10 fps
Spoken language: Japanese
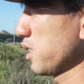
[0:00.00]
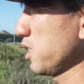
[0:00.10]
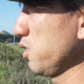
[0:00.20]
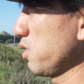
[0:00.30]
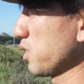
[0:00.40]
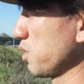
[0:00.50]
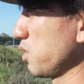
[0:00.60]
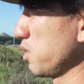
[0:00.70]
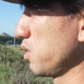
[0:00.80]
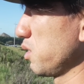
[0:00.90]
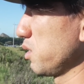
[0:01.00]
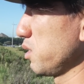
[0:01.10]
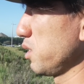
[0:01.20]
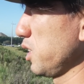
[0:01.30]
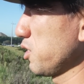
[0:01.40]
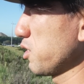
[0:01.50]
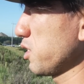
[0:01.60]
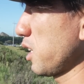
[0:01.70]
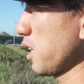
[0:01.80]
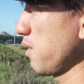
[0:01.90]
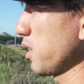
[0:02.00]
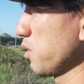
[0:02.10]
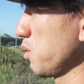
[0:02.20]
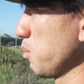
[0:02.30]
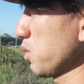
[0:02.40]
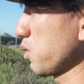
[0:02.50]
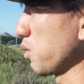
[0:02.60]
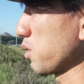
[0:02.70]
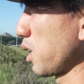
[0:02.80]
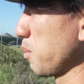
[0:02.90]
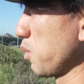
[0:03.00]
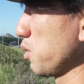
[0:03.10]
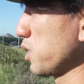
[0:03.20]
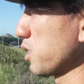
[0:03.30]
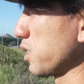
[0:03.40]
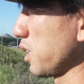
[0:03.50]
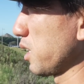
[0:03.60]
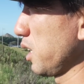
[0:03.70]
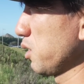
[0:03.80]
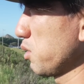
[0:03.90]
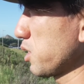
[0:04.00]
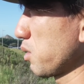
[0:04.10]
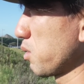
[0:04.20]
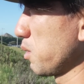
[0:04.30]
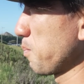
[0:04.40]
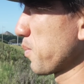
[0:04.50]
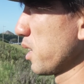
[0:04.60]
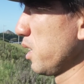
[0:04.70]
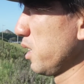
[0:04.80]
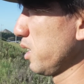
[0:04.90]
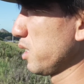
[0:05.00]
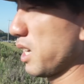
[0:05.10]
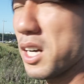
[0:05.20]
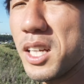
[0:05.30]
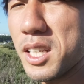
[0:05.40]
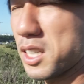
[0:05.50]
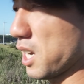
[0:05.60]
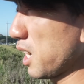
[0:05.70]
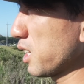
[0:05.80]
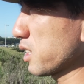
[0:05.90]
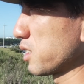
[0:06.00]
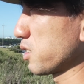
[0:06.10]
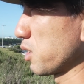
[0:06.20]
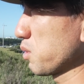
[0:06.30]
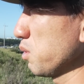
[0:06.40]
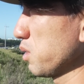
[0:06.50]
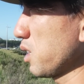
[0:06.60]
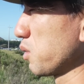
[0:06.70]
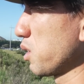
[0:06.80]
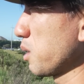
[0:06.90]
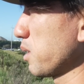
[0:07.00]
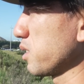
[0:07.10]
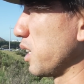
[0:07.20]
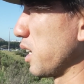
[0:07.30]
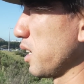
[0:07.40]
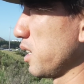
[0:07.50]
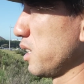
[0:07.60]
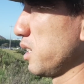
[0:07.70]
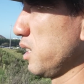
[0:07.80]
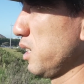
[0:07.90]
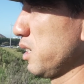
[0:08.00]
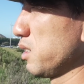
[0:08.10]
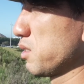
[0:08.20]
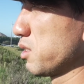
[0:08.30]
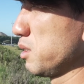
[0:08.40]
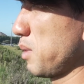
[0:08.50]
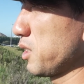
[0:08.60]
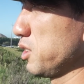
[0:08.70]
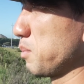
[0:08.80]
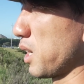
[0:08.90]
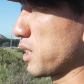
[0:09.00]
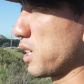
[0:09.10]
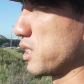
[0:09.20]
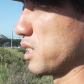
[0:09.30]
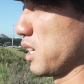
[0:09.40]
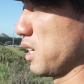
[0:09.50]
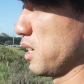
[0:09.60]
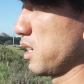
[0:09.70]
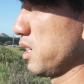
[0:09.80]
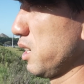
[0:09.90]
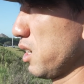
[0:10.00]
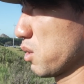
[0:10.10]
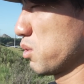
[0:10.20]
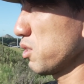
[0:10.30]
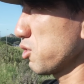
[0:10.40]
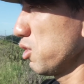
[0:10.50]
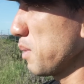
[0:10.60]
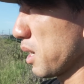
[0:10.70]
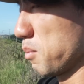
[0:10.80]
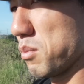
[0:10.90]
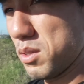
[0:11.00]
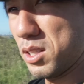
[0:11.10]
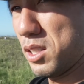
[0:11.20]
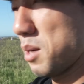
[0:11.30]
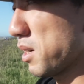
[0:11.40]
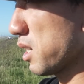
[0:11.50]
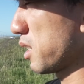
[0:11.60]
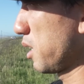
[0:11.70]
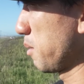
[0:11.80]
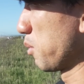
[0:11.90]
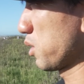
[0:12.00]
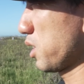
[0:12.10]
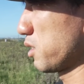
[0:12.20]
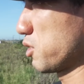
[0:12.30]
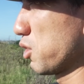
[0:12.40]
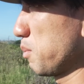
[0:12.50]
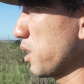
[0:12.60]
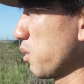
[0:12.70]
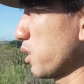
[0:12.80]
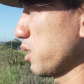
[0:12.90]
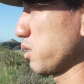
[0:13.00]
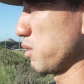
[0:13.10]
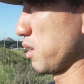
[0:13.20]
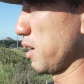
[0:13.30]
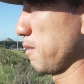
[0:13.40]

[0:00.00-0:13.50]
昨日あのー、練習した側のもっと堤防寄りです。エントリーしたところ。流れ激早だったんですけど、今日なんか乗れてますね。2マニューバーって感じで。この正面、山がね、持ってある正面が良かったです。